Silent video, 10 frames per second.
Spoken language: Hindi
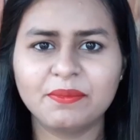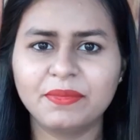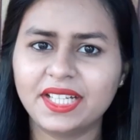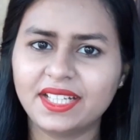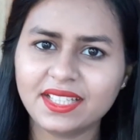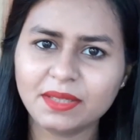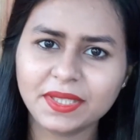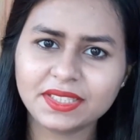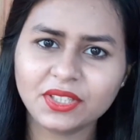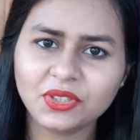मिट्टी के
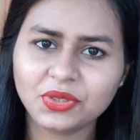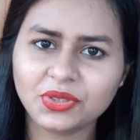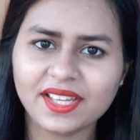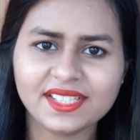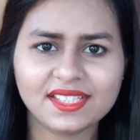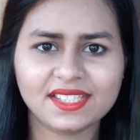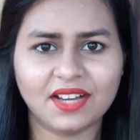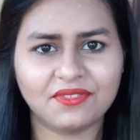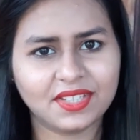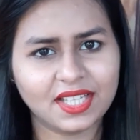बर्तनों को कैसे
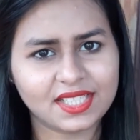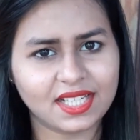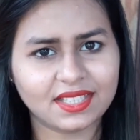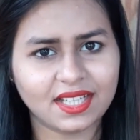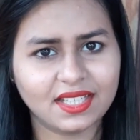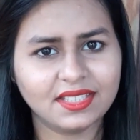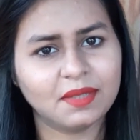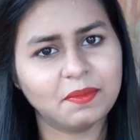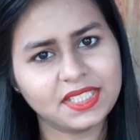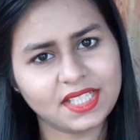साफ किया जाता है
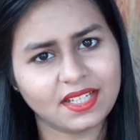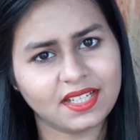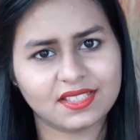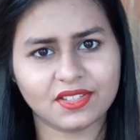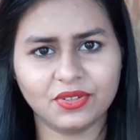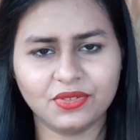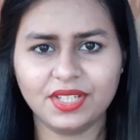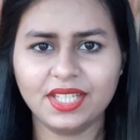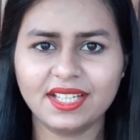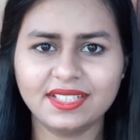ये भी जानना
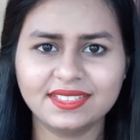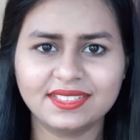ज़रूरी है